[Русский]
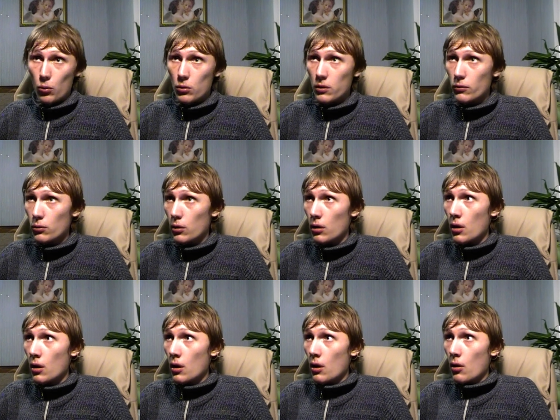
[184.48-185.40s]
у него
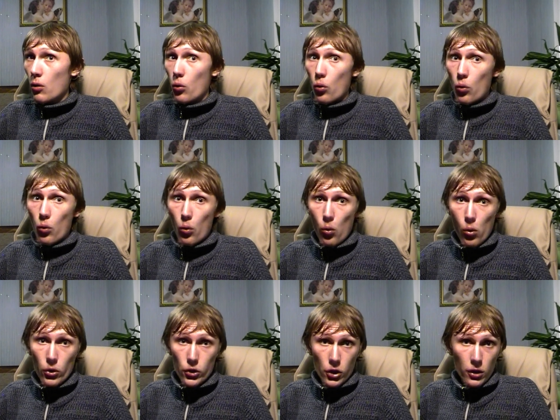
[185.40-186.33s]

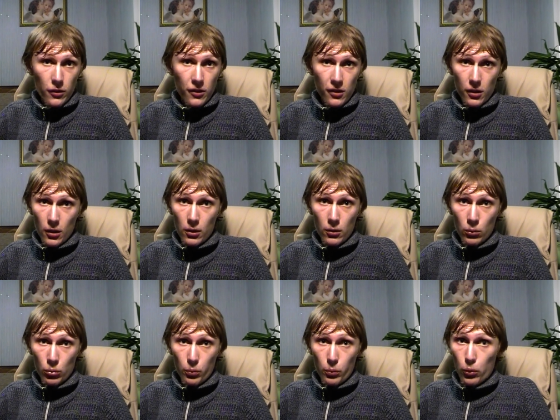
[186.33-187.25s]
очень
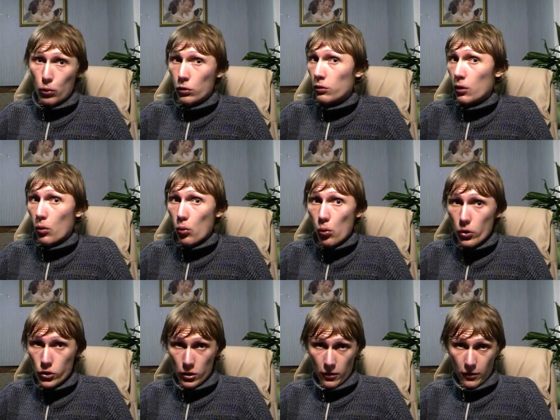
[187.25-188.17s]
сильный, просто
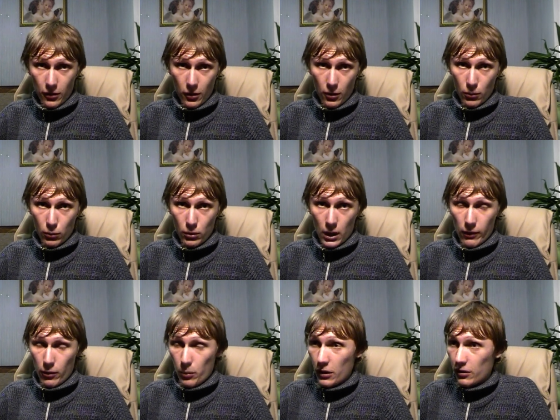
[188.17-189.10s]
очень сильный удар.
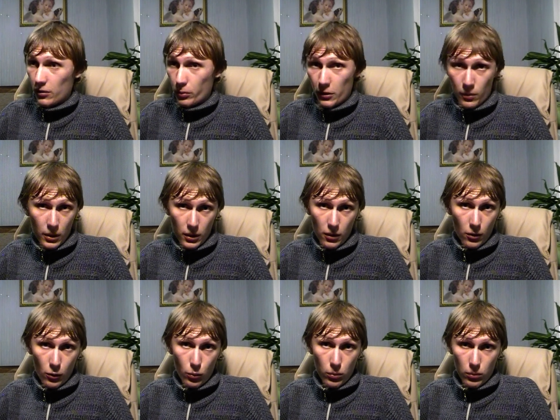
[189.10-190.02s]
Вы пос посмотрите
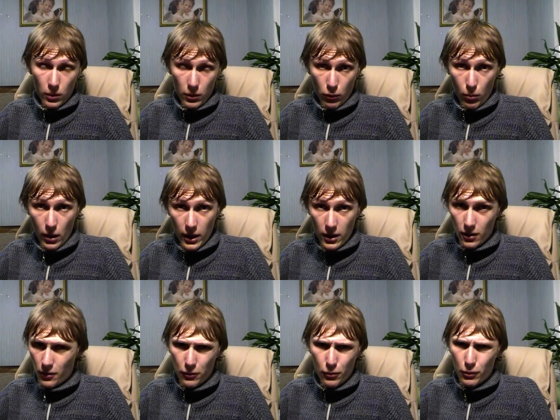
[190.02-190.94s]
его бои,
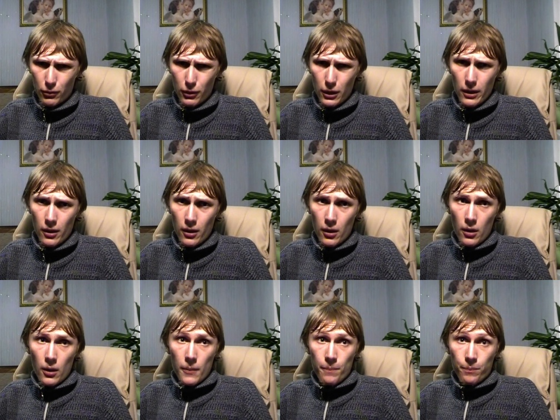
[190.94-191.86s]
их всего два.
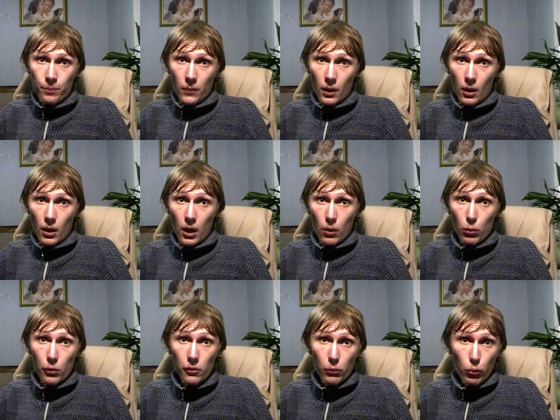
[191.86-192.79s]

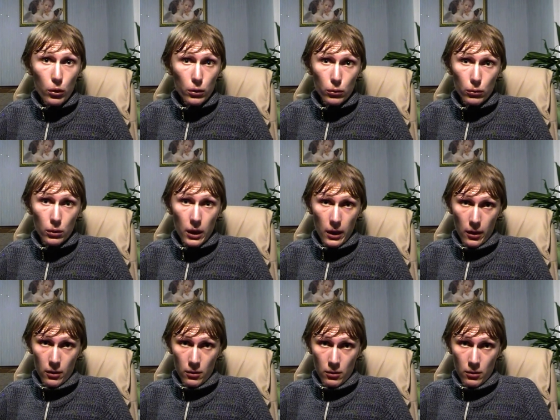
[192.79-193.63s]
Какой звук от удара.